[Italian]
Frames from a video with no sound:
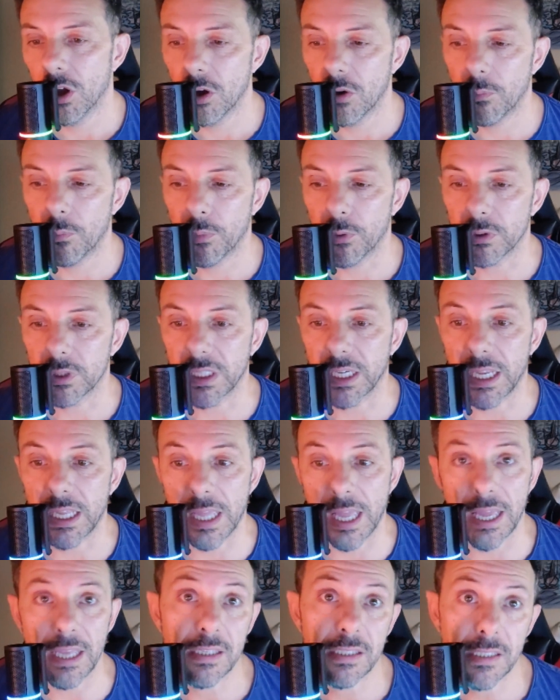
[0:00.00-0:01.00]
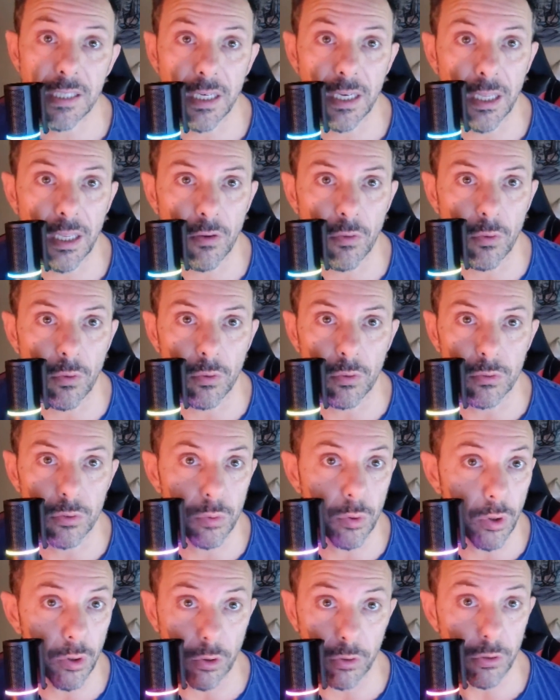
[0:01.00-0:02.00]
potrei essere un
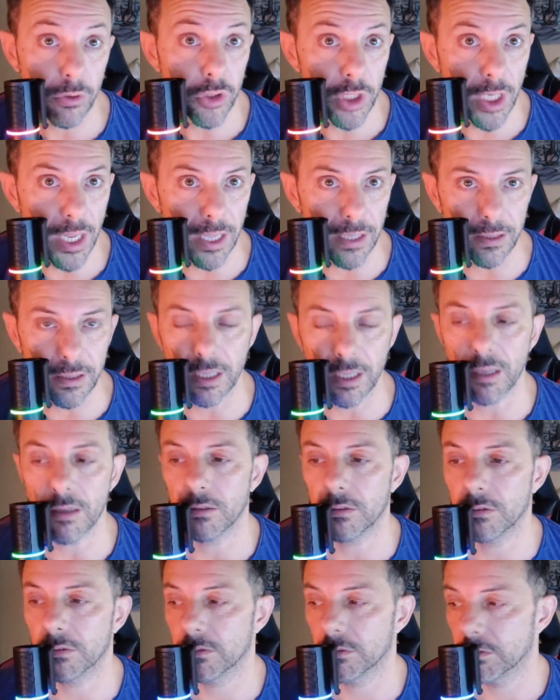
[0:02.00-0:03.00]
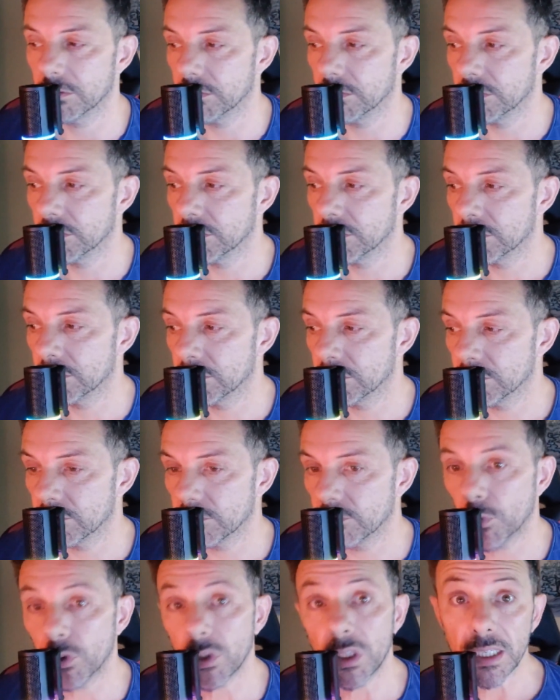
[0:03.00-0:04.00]
tuo conoscente,
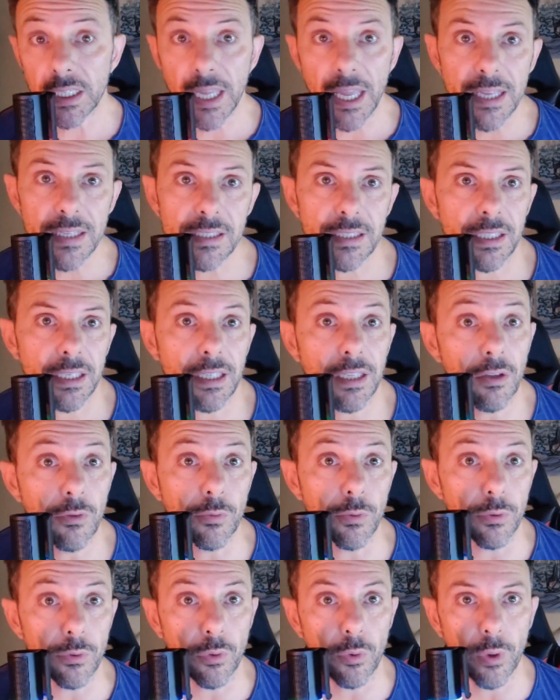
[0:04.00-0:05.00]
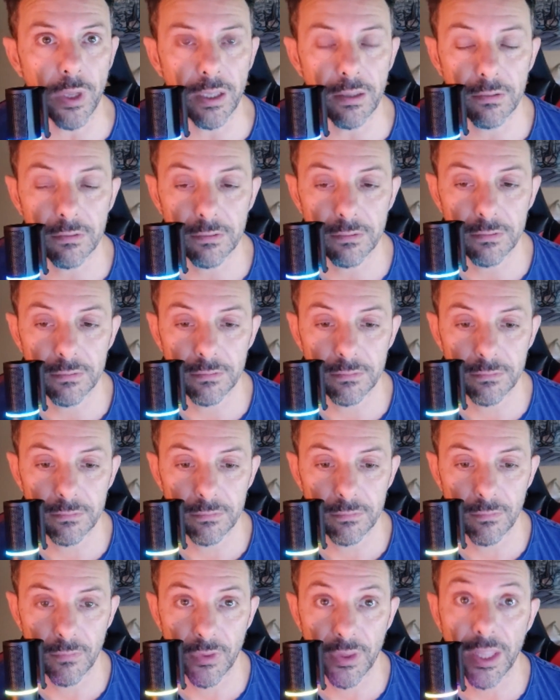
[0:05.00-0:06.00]
potrei essere chiunque.
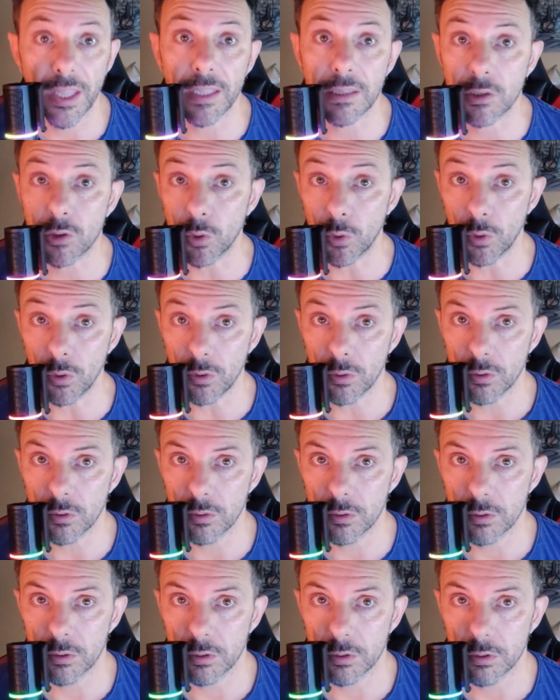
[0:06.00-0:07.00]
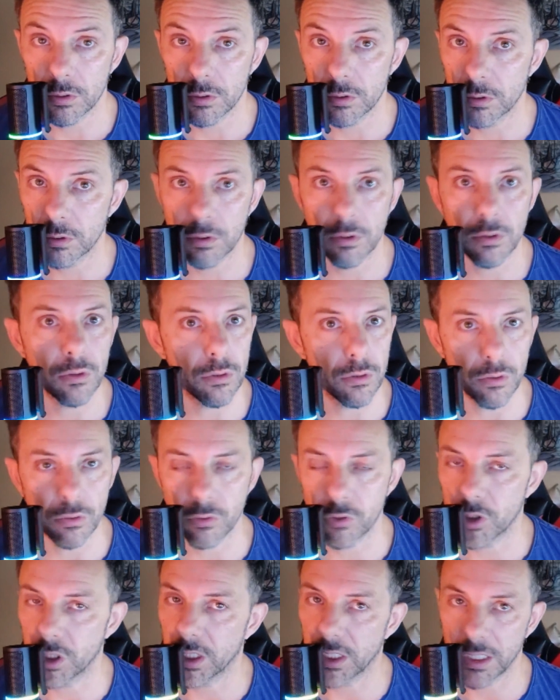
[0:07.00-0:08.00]
E tu non
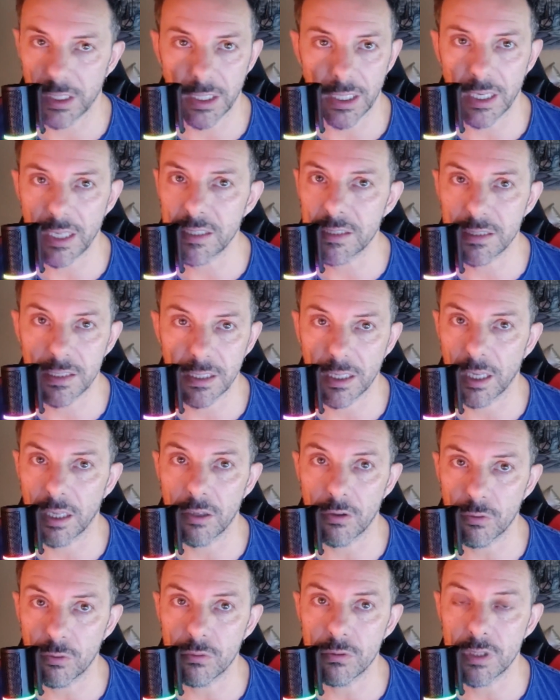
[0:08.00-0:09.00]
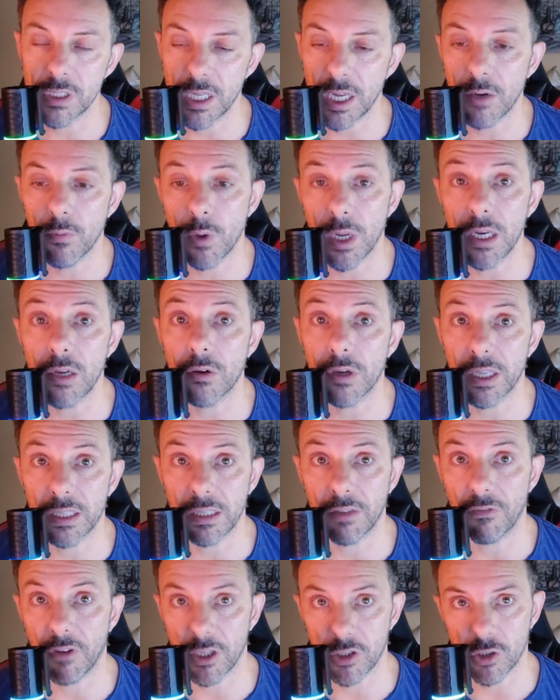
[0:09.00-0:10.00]
ci crederesti che io non sia quello che
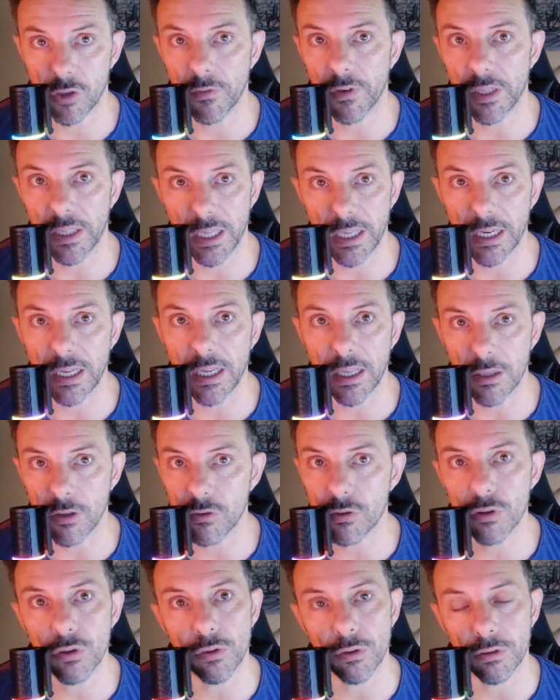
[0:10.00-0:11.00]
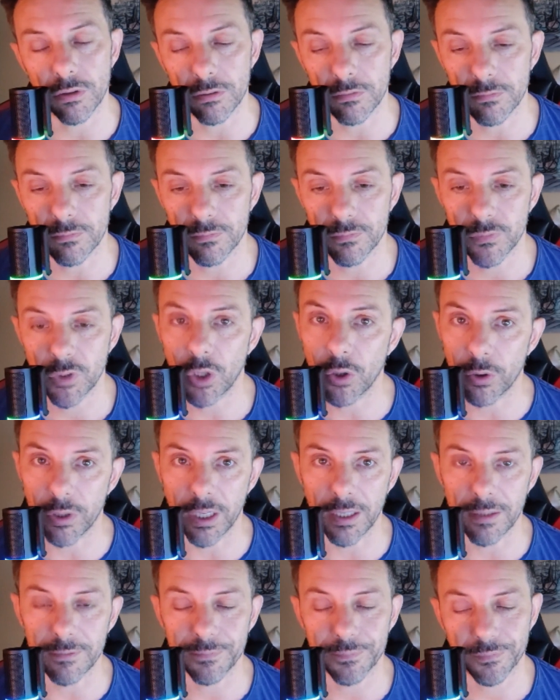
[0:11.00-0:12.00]
ti faccio vedere che io sono.
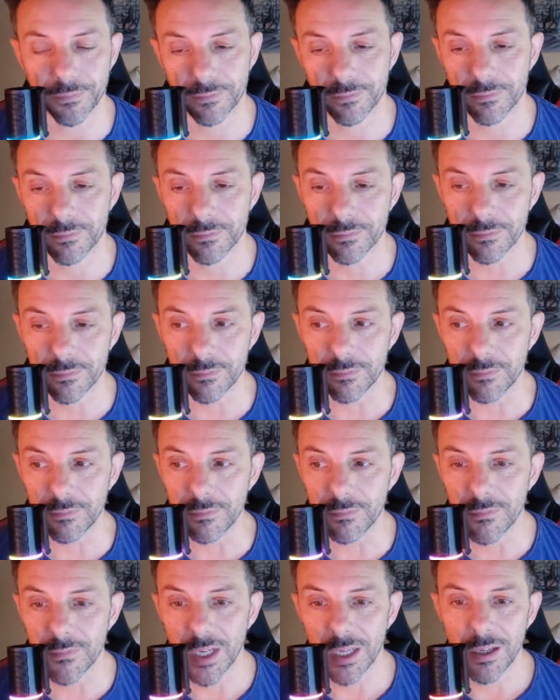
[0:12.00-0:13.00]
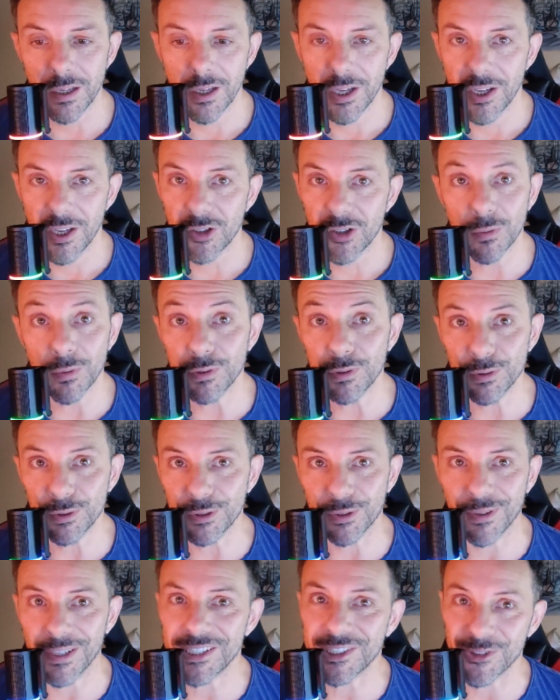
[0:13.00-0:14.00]
Ora, dopo
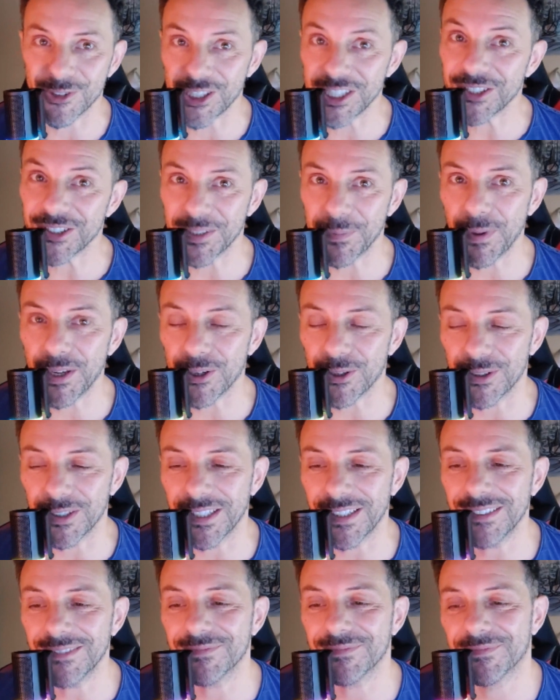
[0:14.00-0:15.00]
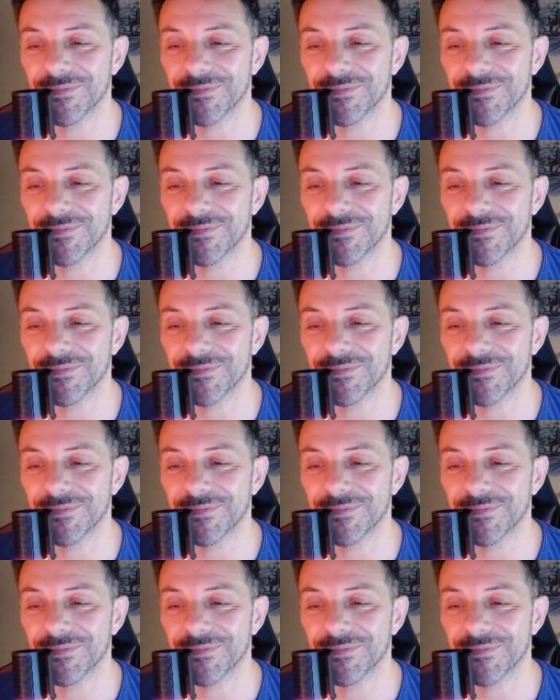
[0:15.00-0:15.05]
tutto questo giro di parole,